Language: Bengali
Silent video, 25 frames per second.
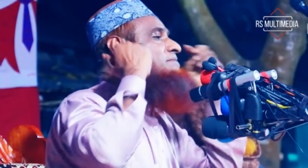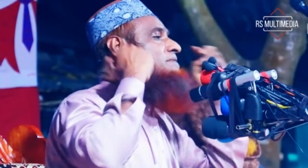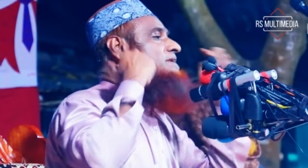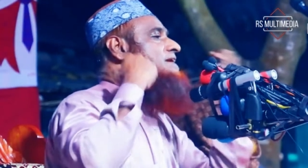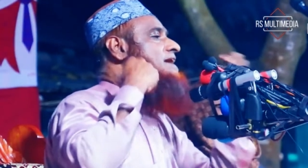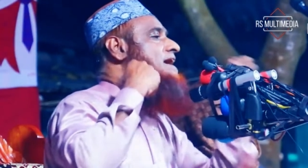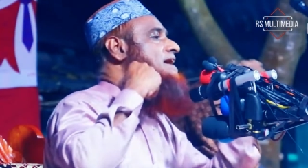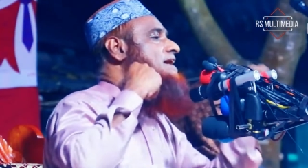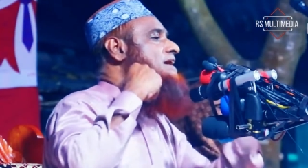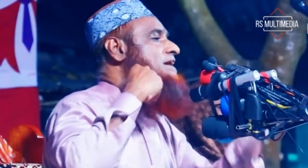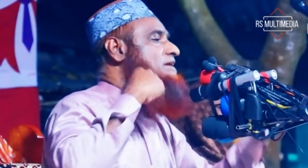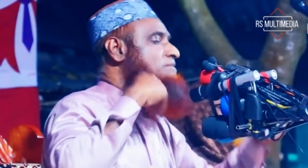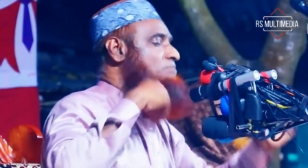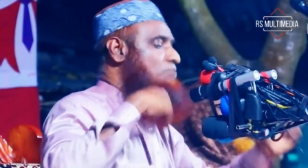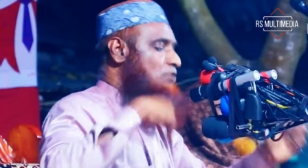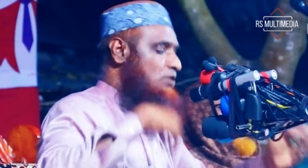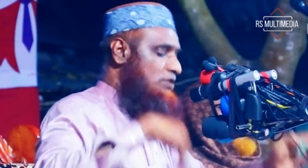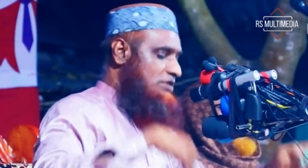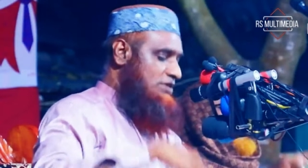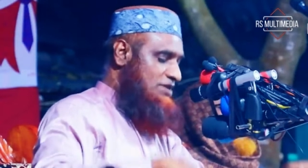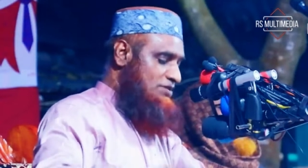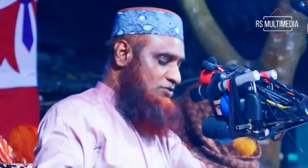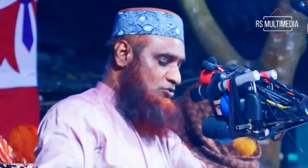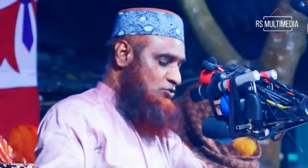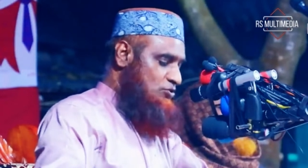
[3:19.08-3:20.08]
এবার আকাল
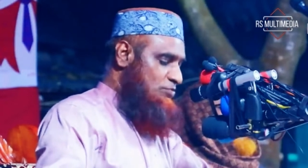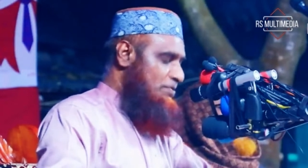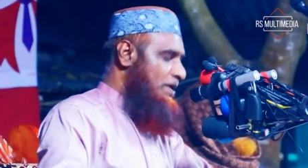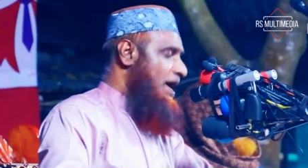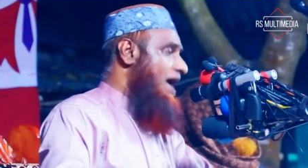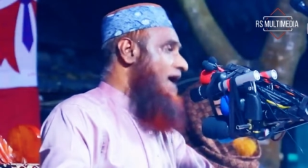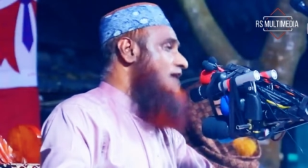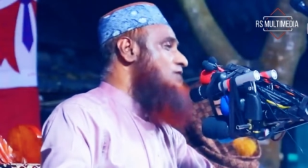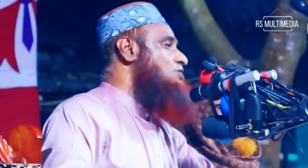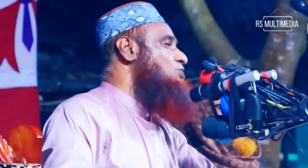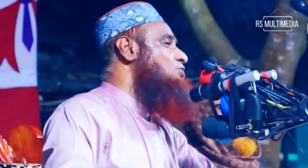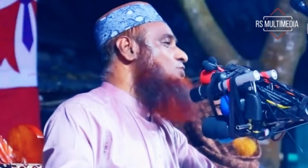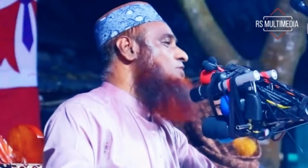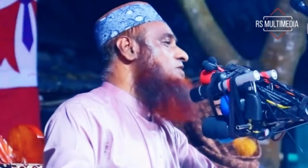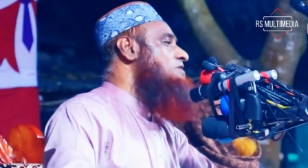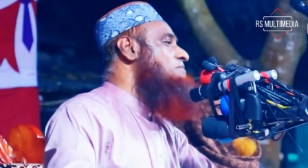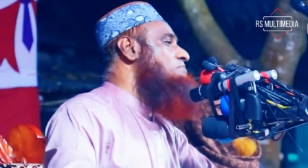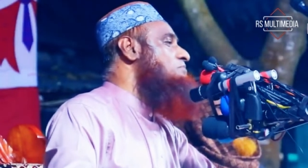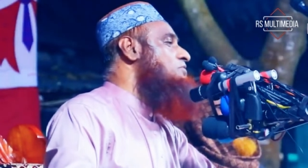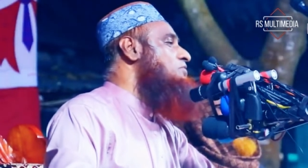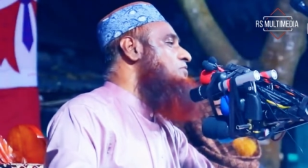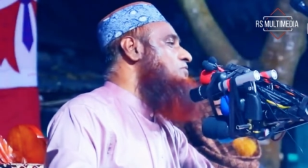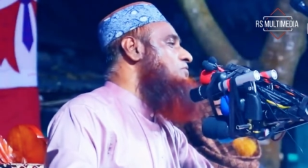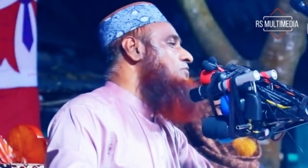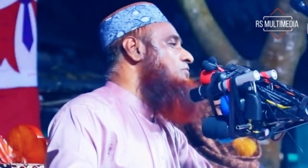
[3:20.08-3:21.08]
বলতে যে তুমি
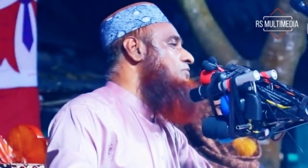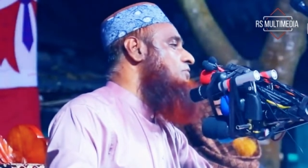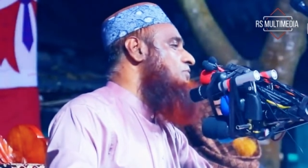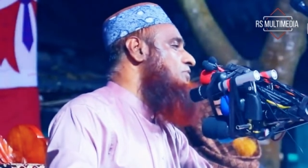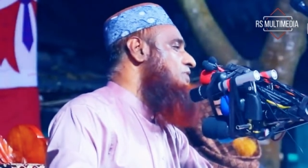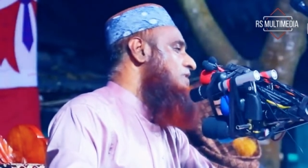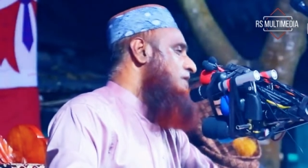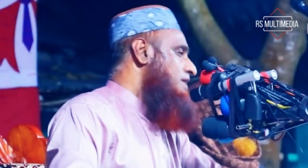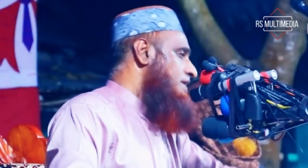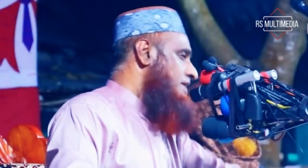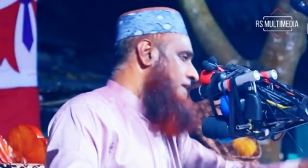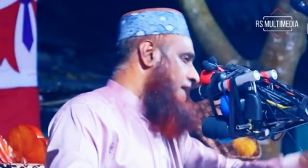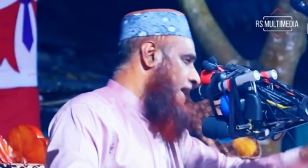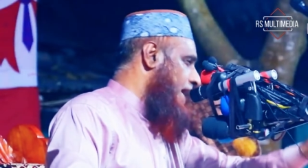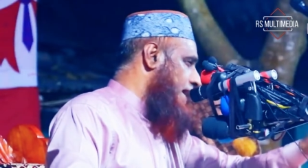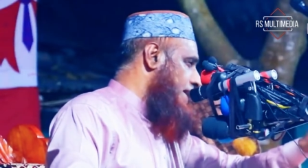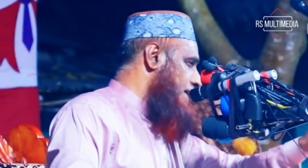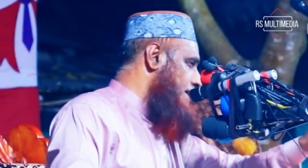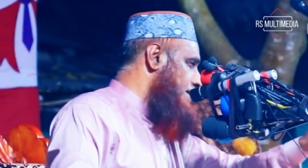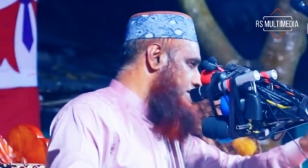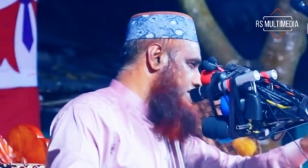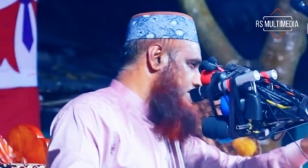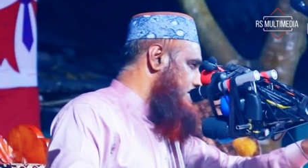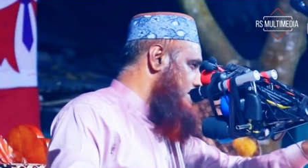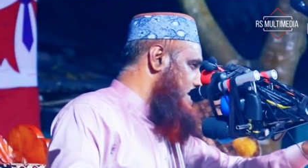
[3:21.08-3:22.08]
আসলেই মূর্খ এ
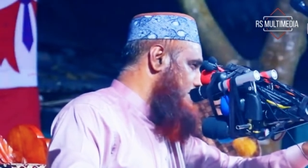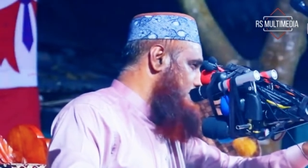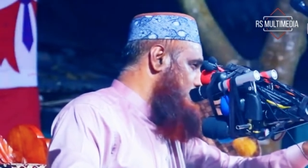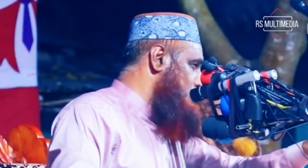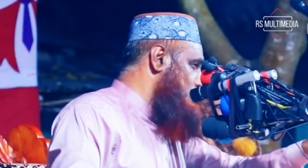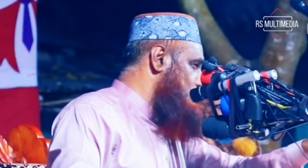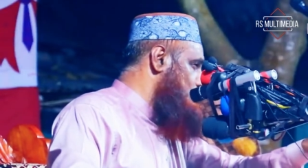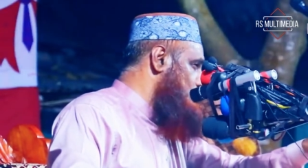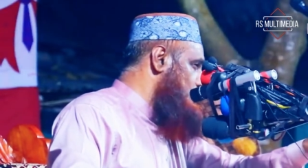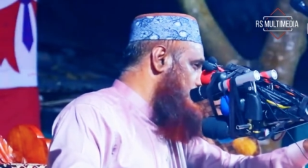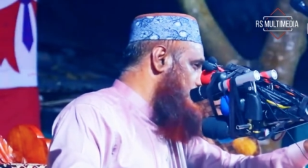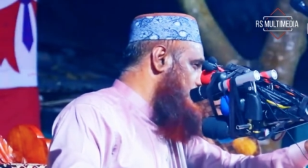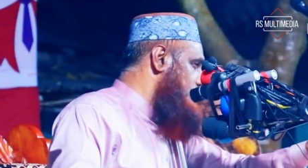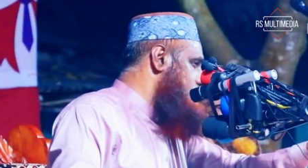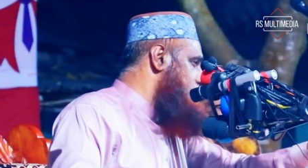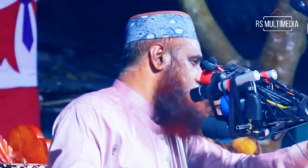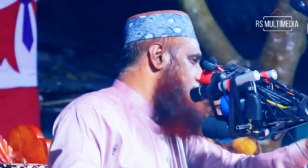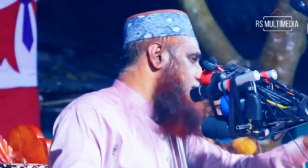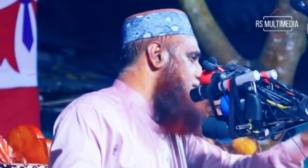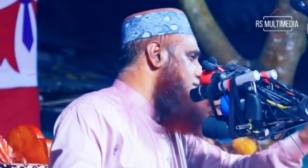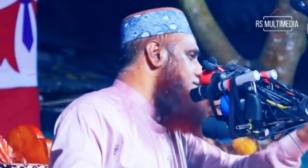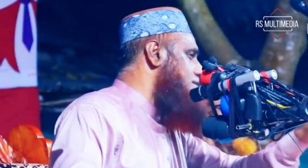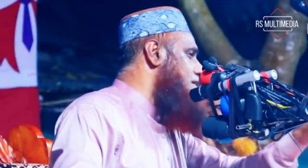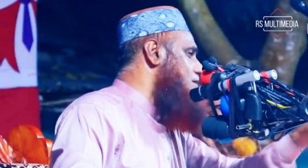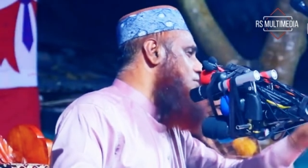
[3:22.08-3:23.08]
আয়াত দিয়ে আমি দুইটা
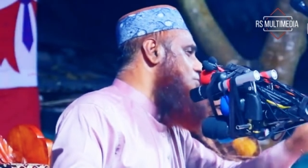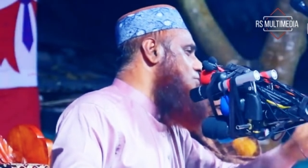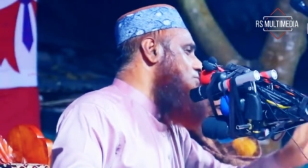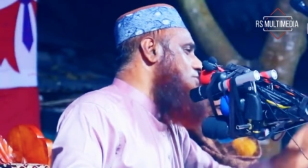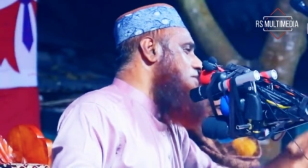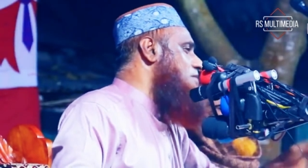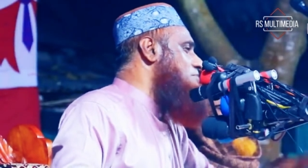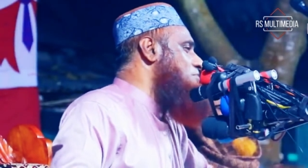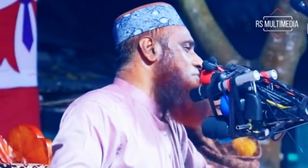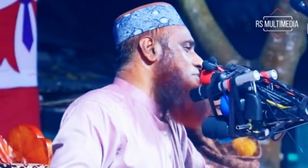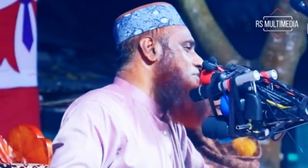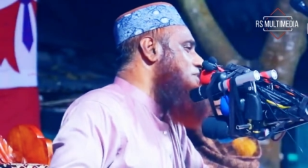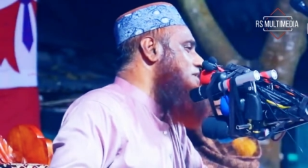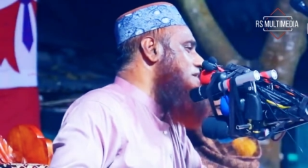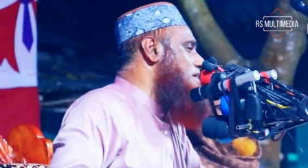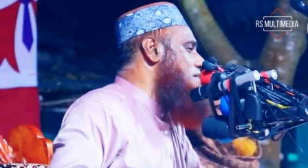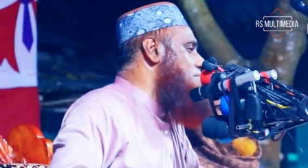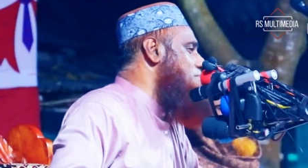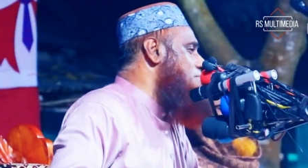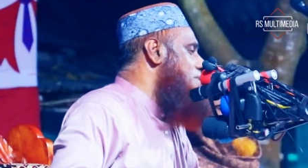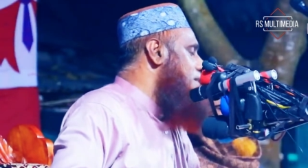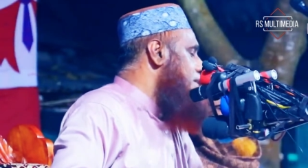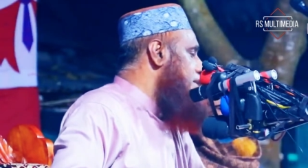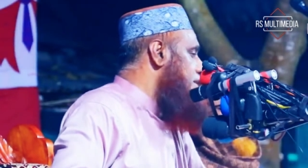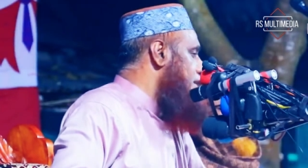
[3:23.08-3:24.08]
চাহিদার কথা
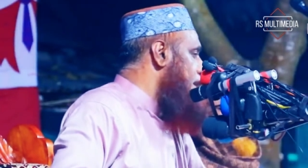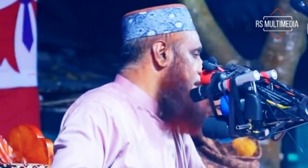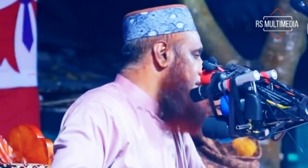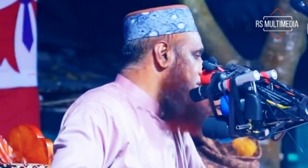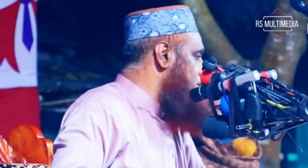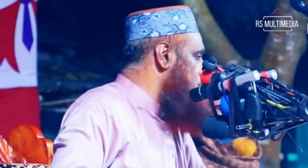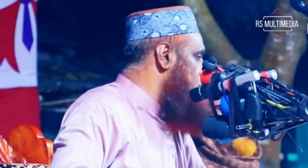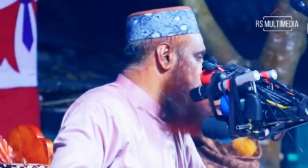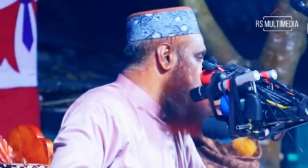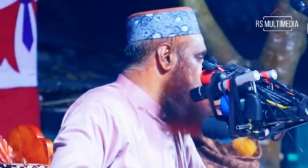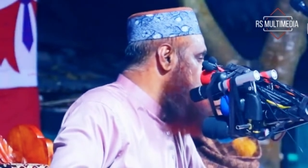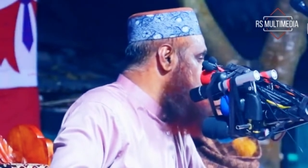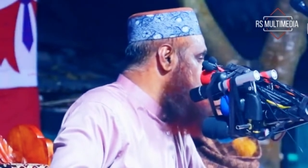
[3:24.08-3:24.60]
বললাম একটা